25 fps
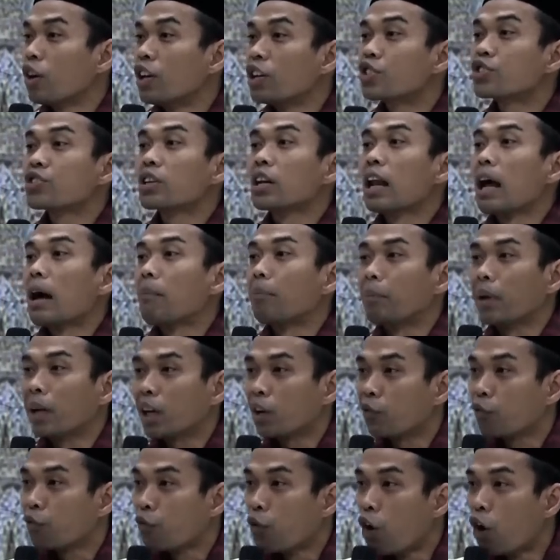
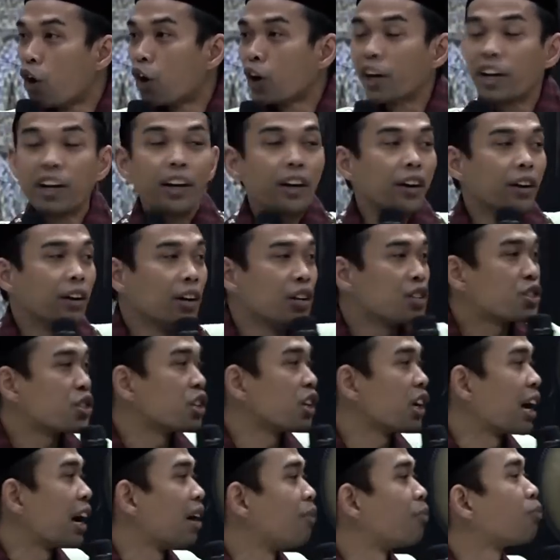Islamic food di
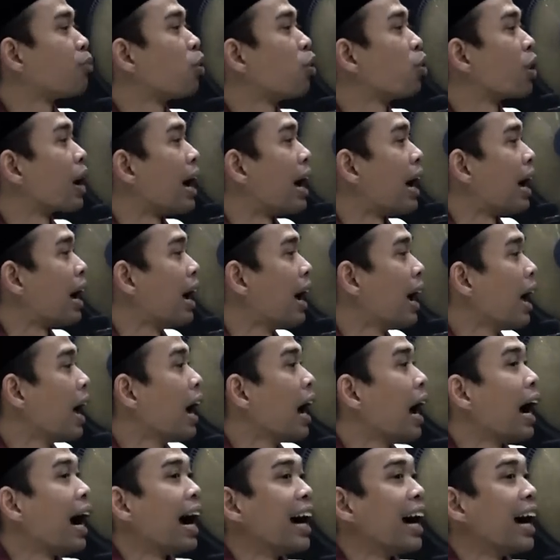Singapura